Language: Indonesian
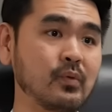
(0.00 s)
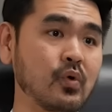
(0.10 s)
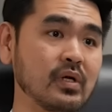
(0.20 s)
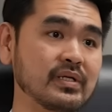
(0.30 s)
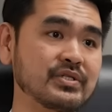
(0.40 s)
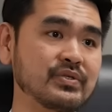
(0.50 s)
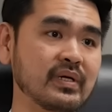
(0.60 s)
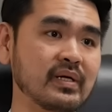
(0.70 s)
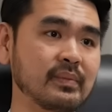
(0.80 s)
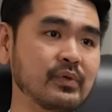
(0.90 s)
Wallace
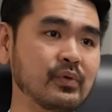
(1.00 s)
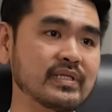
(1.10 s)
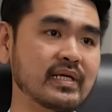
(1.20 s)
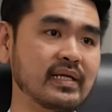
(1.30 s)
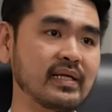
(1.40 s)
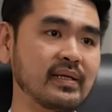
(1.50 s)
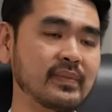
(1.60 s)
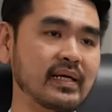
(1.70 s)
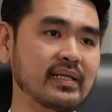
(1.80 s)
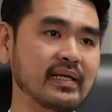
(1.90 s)
juga menuliskan dalam
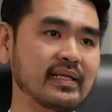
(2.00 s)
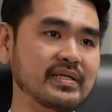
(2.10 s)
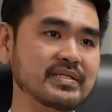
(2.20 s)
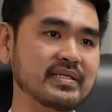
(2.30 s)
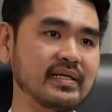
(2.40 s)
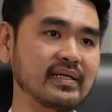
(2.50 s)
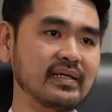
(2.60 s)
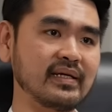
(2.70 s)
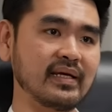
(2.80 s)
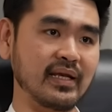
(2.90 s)
kata-katanya sendiri,
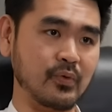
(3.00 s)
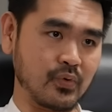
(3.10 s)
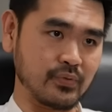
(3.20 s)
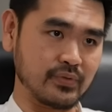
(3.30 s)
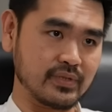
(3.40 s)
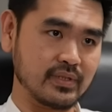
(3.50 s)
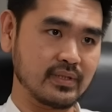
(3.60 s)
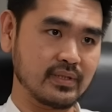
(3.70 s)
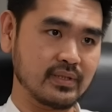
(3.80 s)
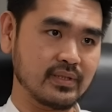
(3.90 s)
and I quote,
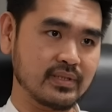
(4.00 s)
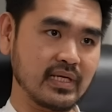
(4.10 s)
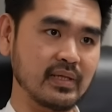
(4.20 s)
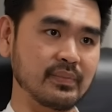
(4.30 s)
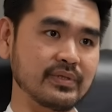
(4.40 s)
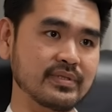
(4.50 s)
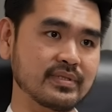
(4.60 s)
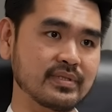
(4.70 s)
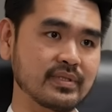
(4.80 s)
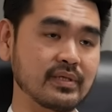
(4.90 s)

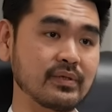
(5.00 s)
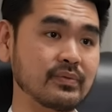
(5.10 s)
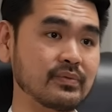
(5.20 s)
Celebes atau